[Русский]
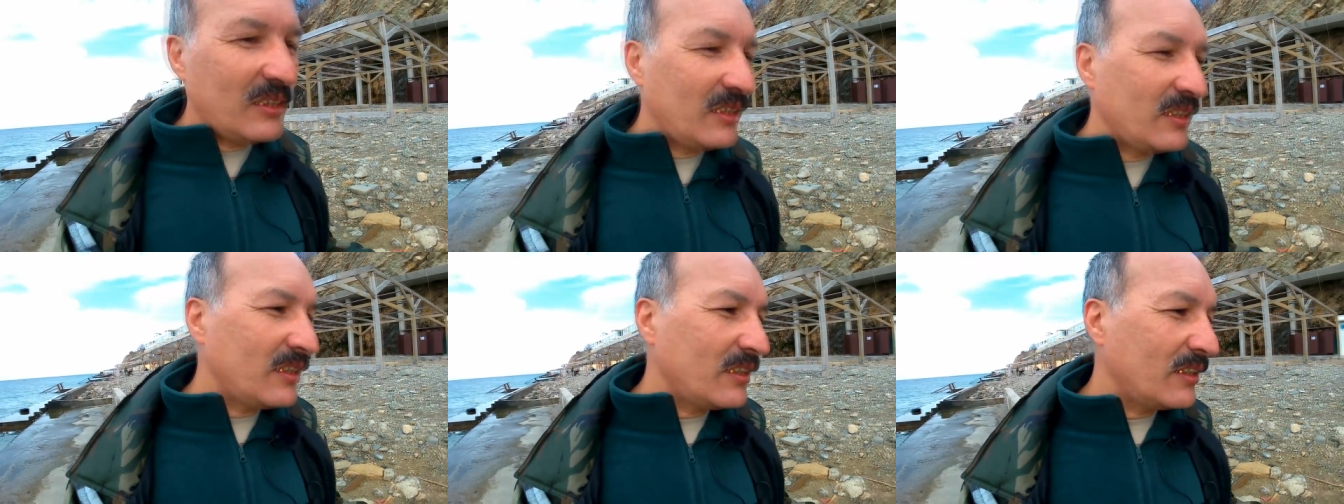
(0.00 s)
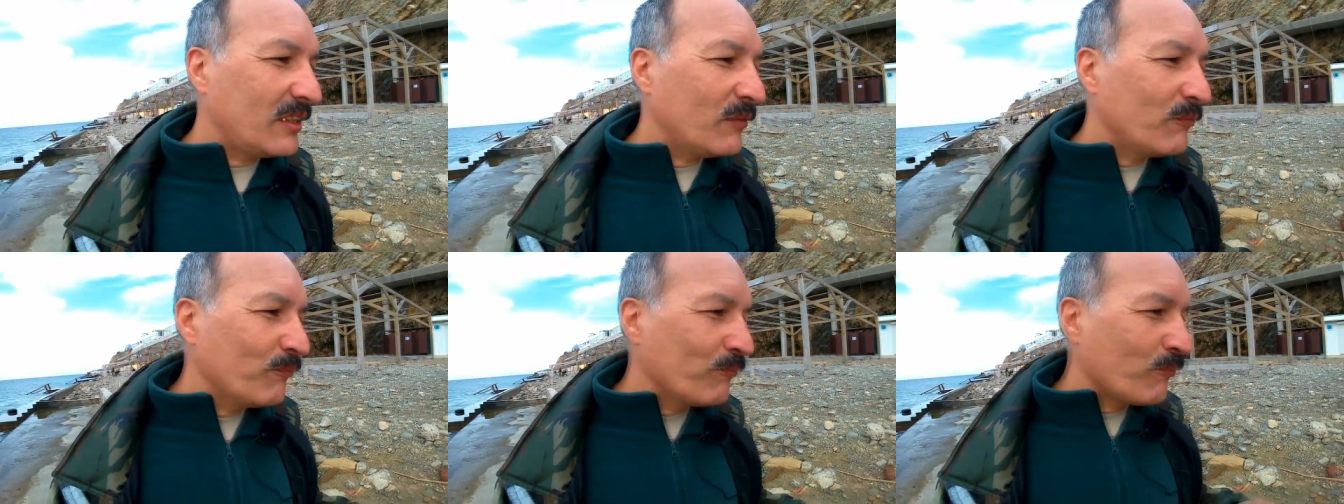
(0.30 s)

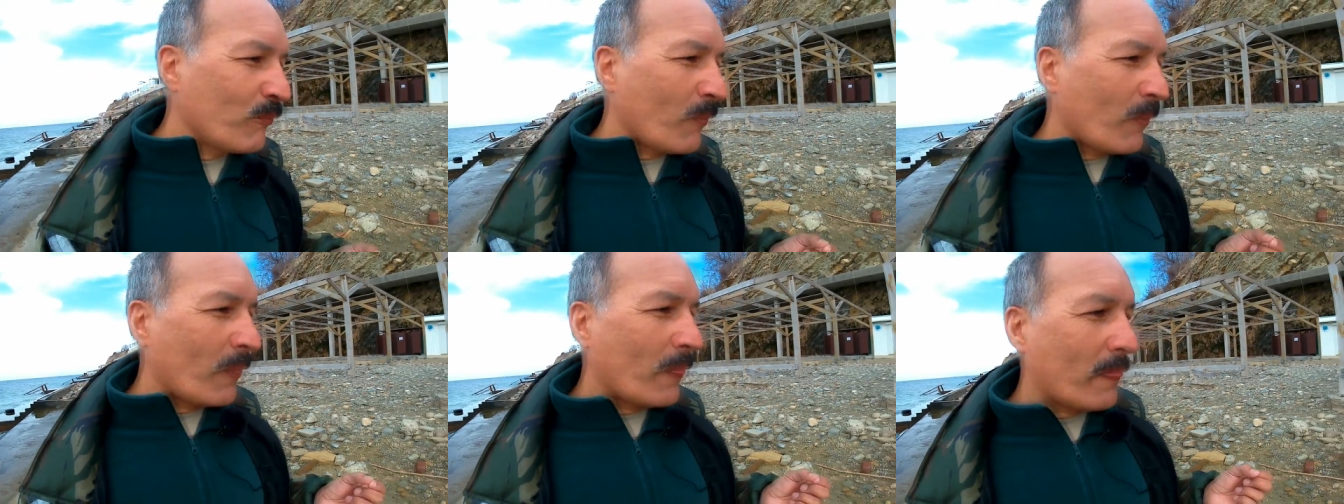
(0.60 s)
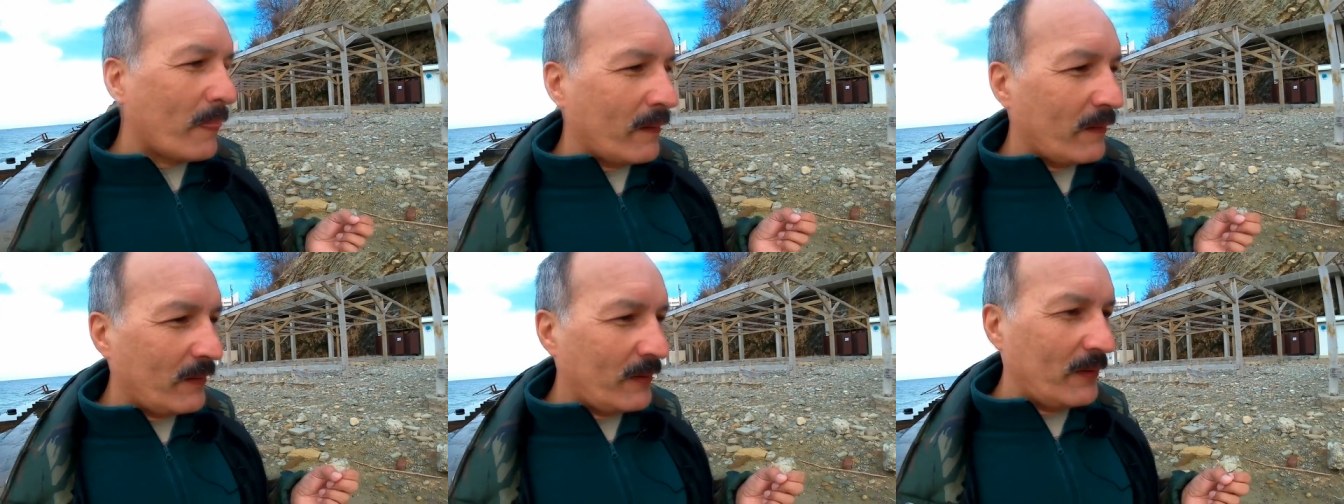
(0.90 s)
И
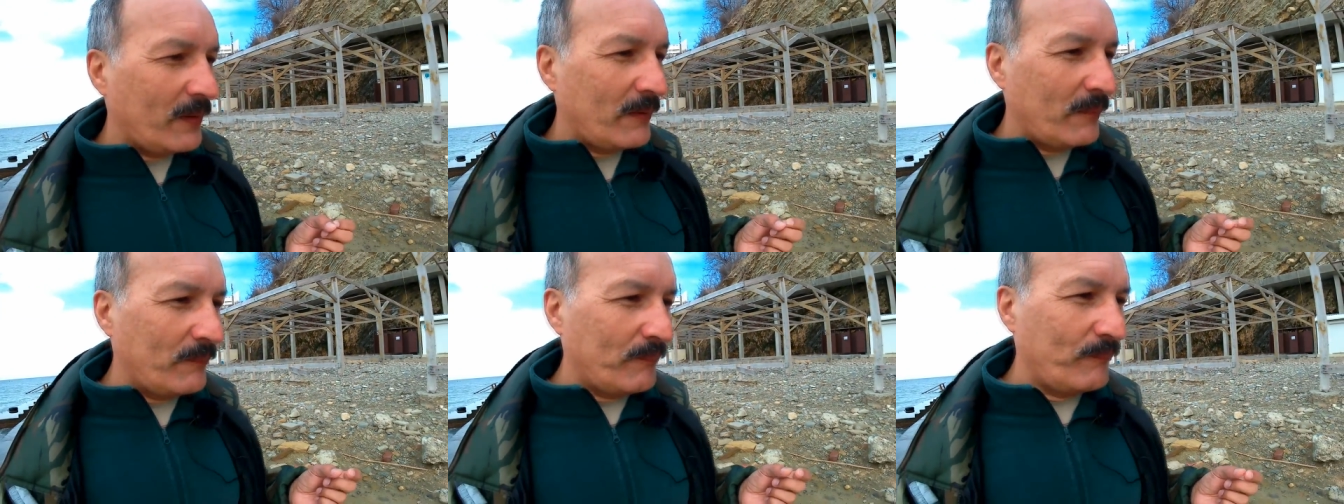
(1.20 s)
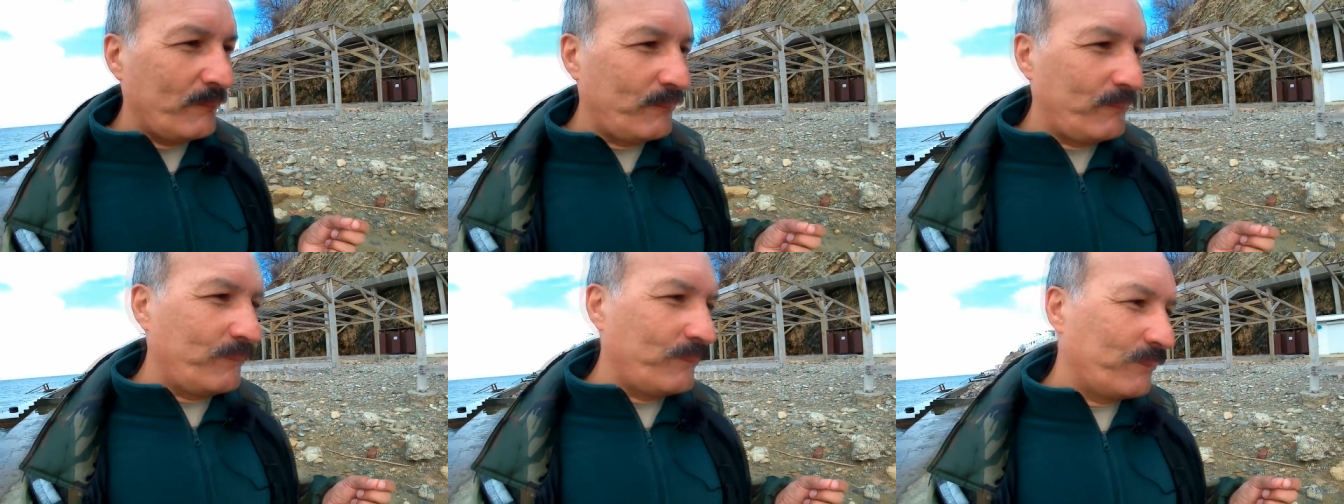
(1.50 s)

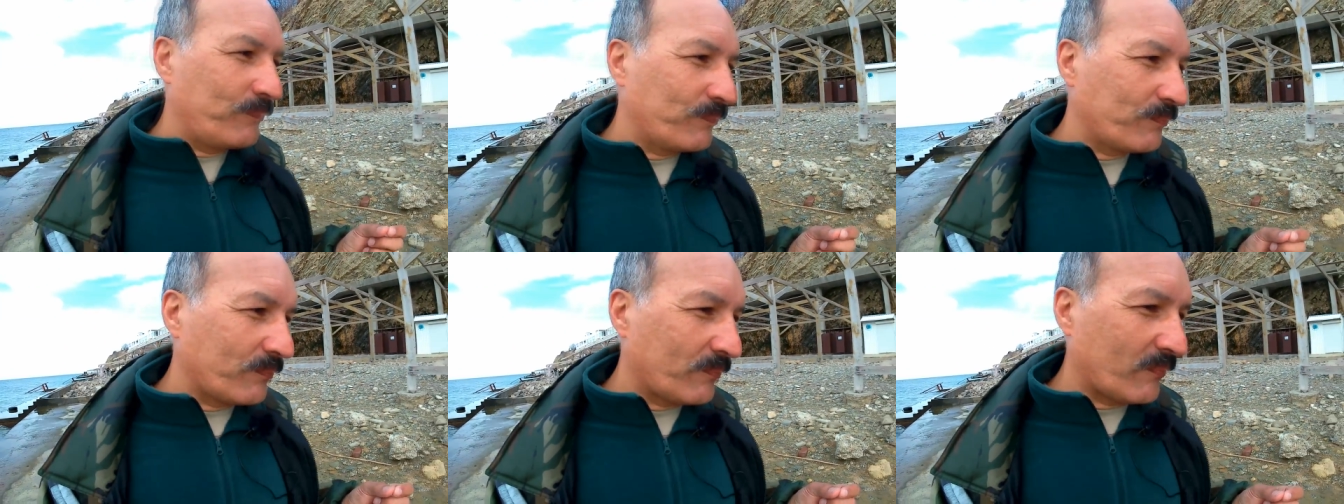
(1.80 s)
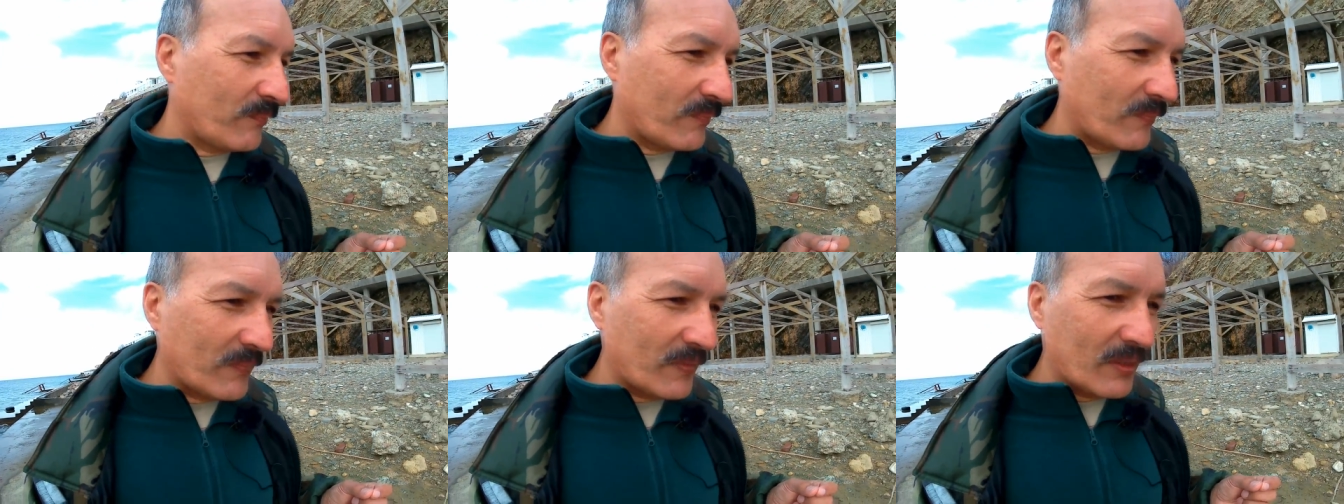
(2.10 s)

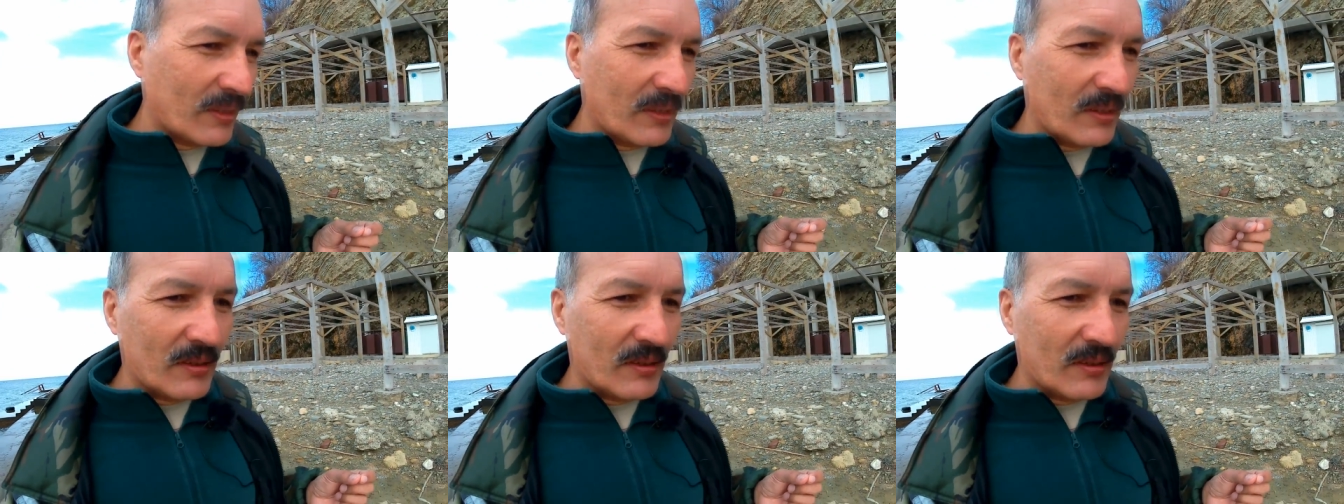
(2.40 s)
э,